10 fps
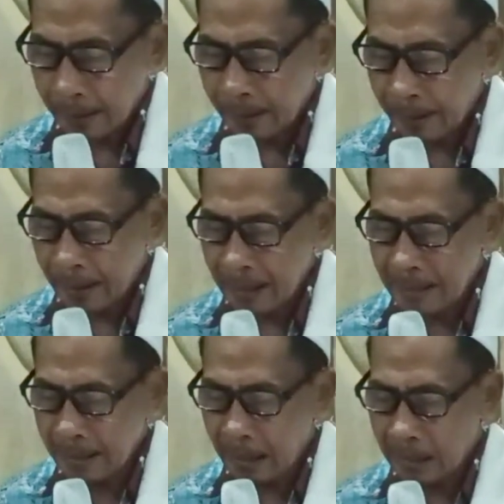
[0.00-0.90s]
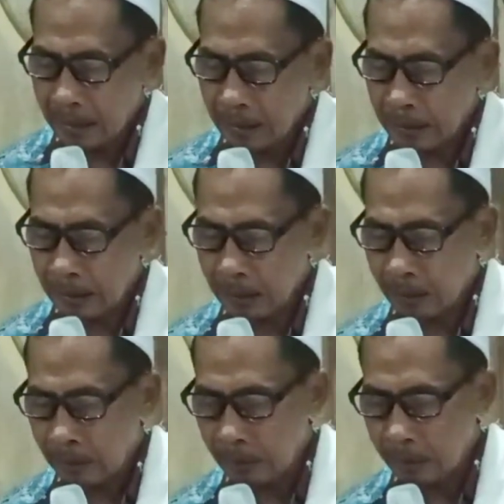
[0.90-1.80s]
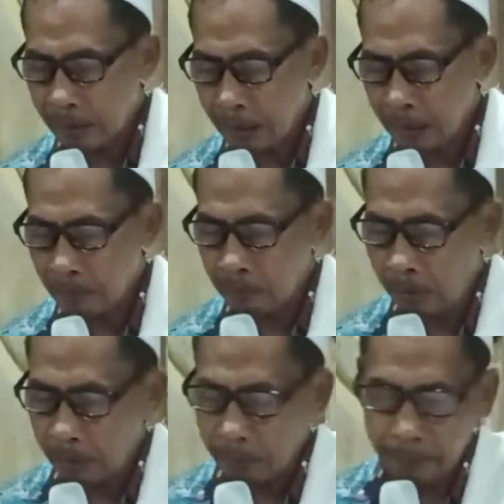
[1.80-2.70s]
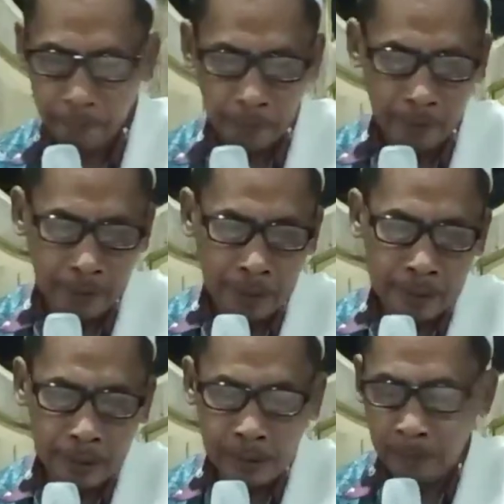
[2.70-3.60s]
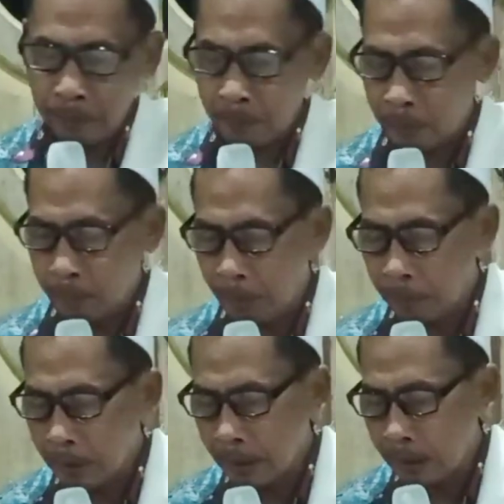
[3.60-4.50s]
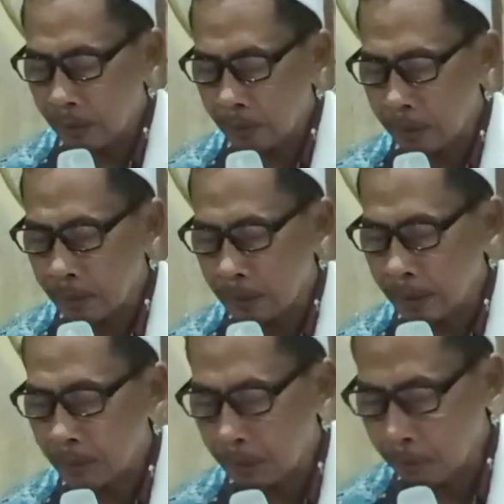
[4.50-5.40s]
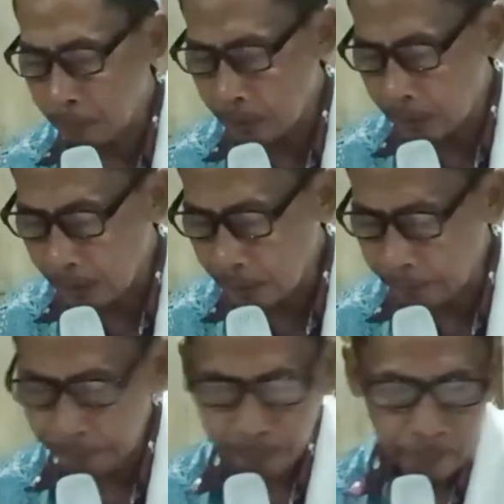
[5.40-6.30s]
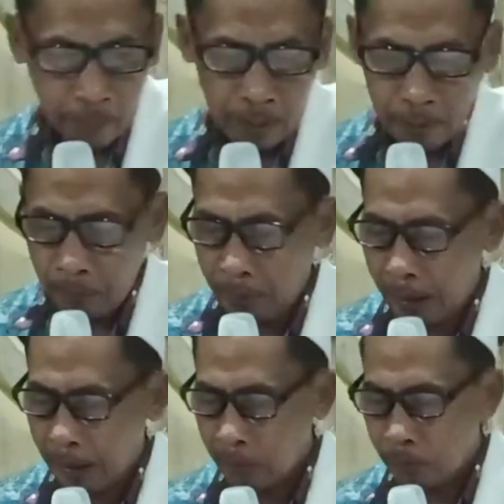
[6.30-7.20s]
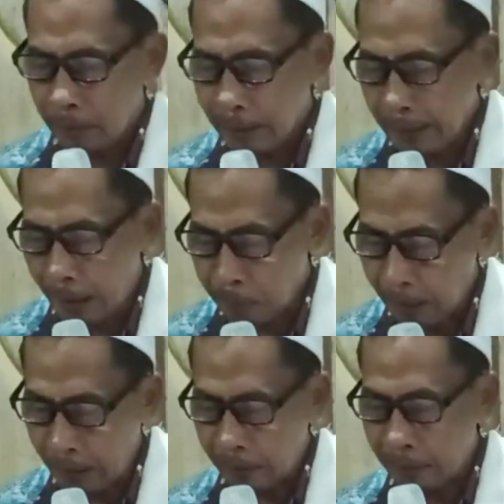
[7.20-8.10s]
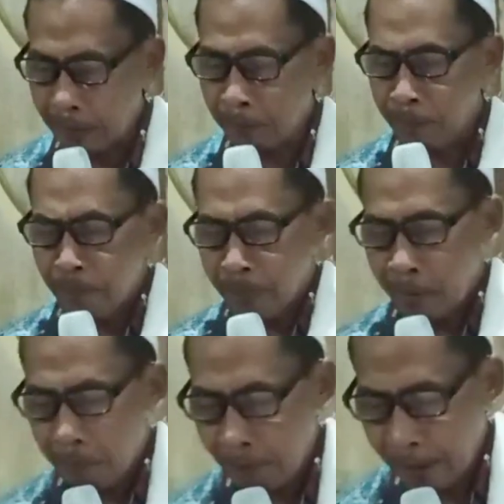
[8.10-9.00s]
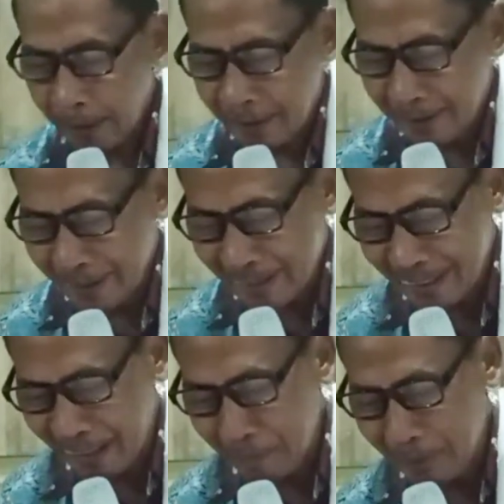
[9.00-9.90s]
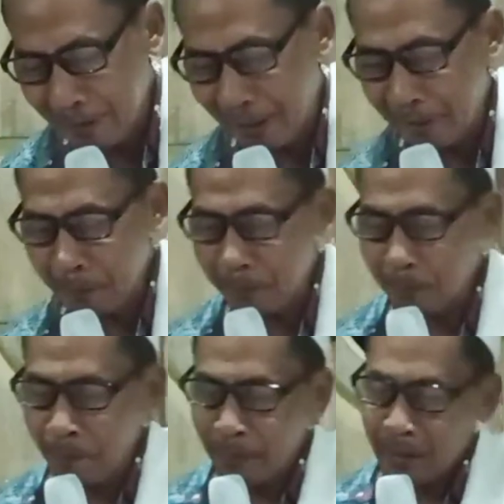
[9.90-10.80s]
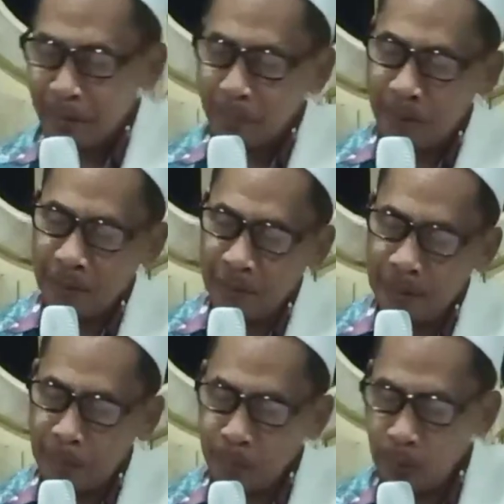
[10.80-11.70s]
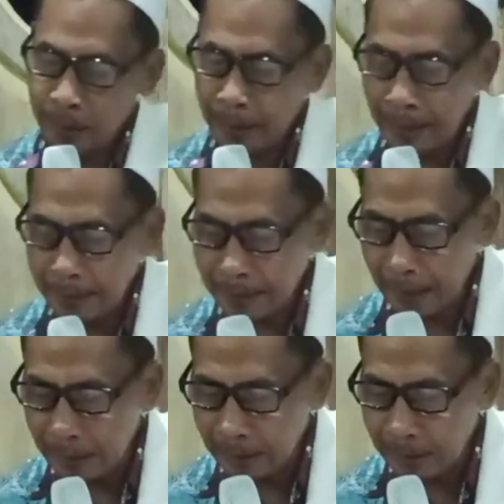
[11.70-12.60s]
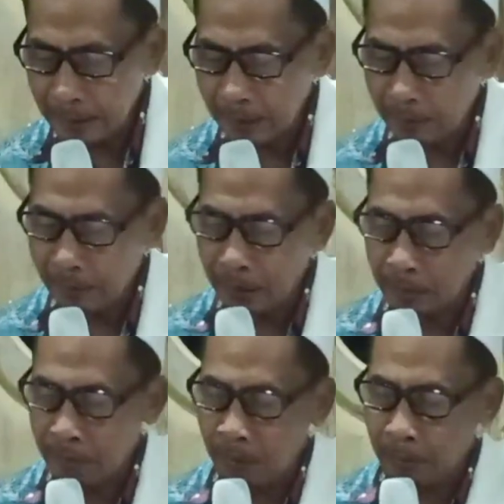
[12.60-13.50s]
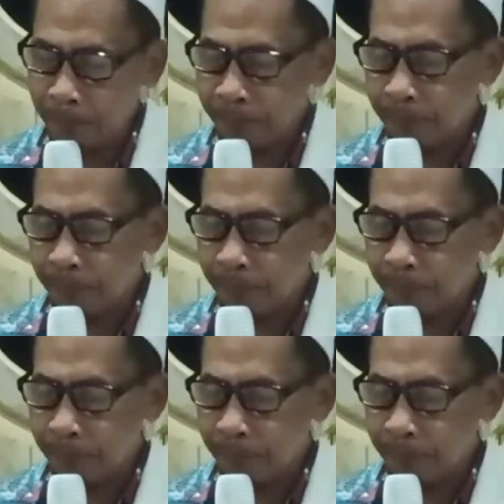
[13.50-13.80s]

ngerasani siro ing wong nah niki bab niki kita oke sering napa mboten niki pakulinan malah ngoten fa inik tahu mongko lamun ngerasani siro ing wong